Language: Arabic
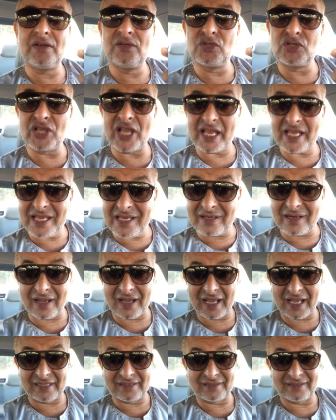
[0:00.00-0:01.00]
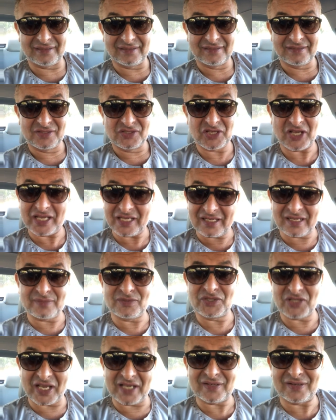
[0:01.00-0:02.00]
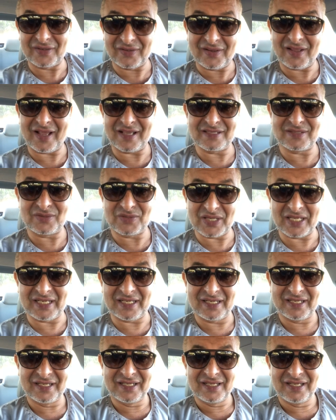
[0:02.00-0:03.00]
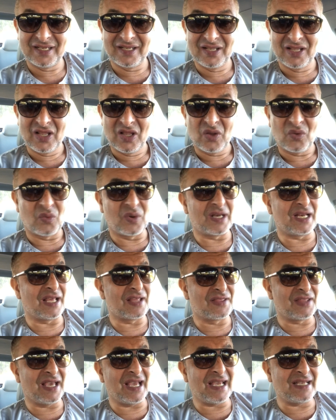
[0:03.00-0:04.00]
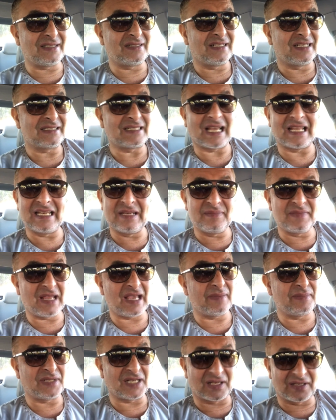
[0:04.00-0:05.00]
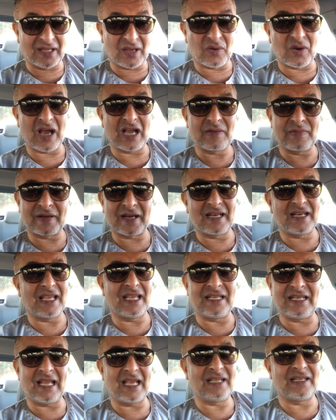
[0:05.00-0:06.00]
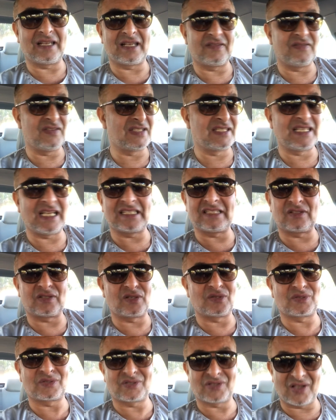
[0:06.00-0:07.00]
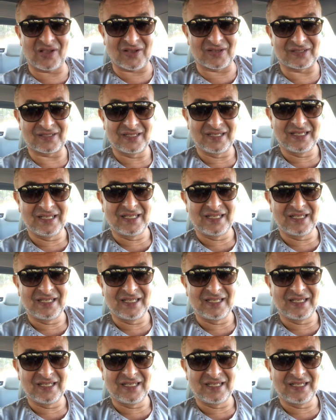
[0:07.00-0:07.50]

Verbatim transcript: شعيره هذه شعيره من شعير الله عز وجل والاذان اتعلمناها من الله اكبر لا اله الا الله في زياده ولا نقصان